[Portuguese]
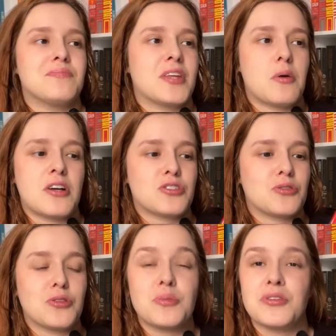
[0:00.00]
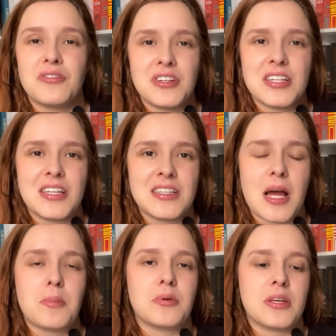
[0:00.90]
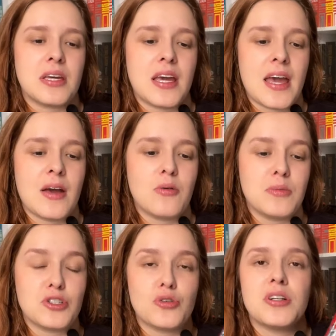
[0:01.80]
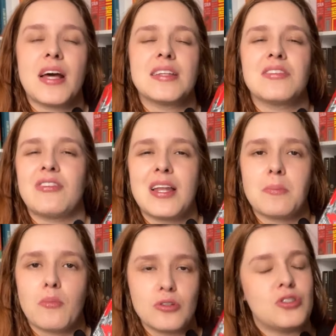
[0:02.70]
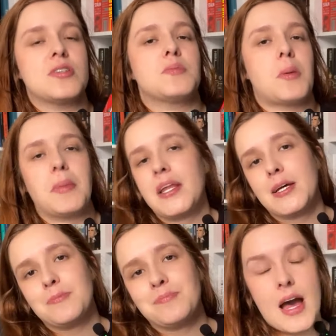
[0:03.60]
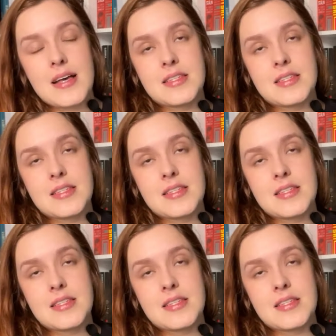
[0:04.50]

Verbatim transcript: eu acho que todo mundo deveria tentar, porque é uma jornada que vale muitíssimo a pena. A